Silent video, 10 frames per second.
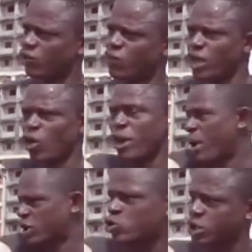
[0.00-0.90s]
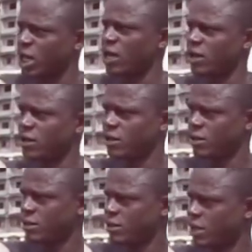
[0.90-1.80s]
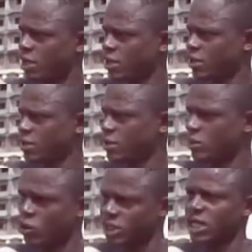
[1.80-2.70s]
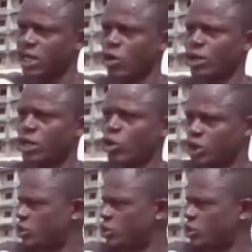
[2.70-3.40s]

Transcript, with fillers: Donc, il faut qu'on répare tout ça, là. Hein? Donc, c'est ça qu'on dit